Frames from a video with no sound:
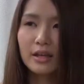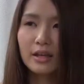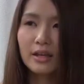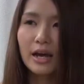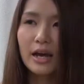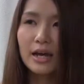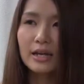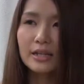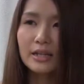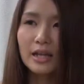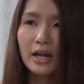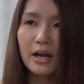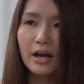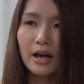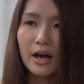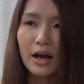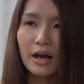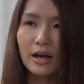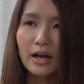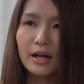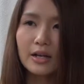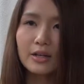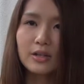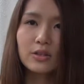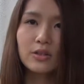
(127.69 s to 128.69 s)
階段
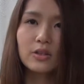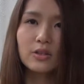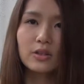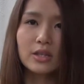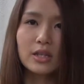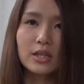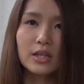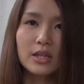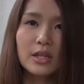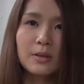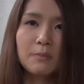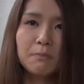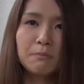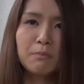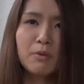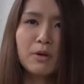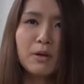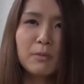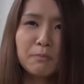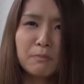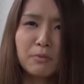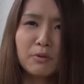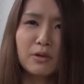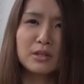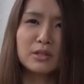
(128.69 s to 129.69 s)
上がるのに一歩
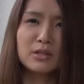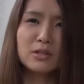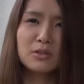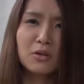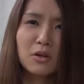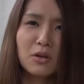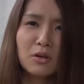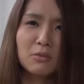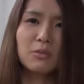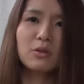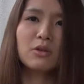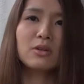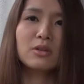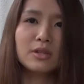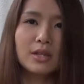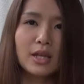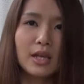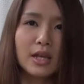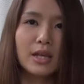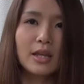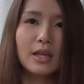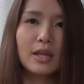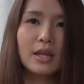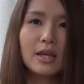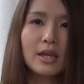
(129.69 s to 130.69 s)
一歩がすごい重く
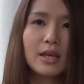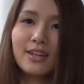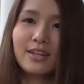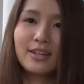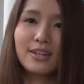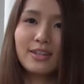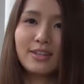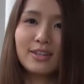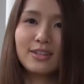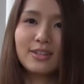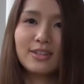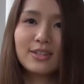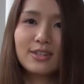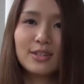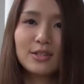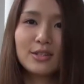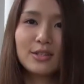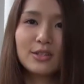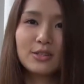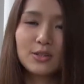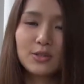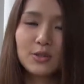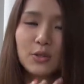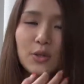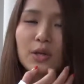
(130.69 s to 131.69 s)
て
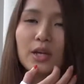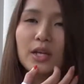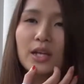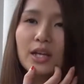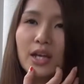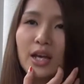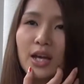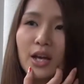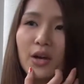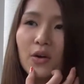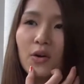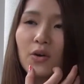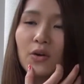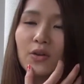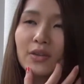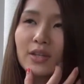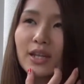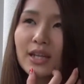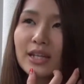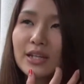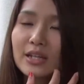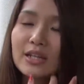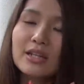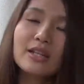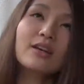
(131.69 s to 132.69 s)
すごいこん
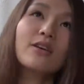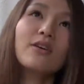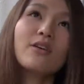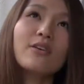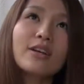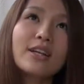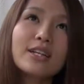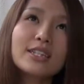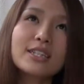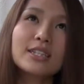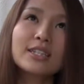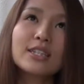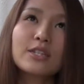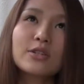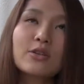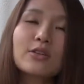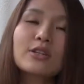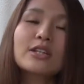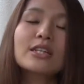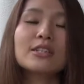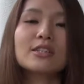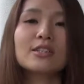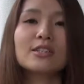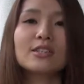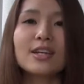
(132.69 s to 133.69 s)
なに高齢者って動
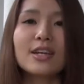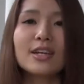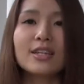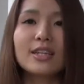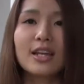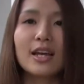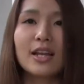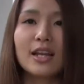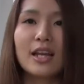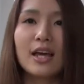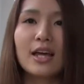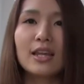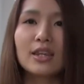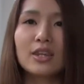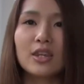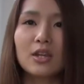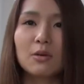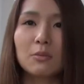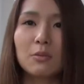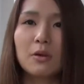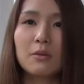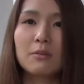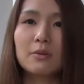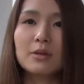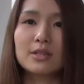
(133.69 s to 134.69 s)
きづらいんだなって
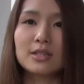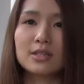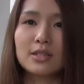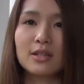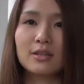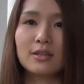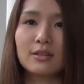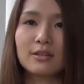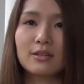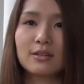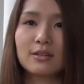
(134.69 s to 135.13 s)
思いました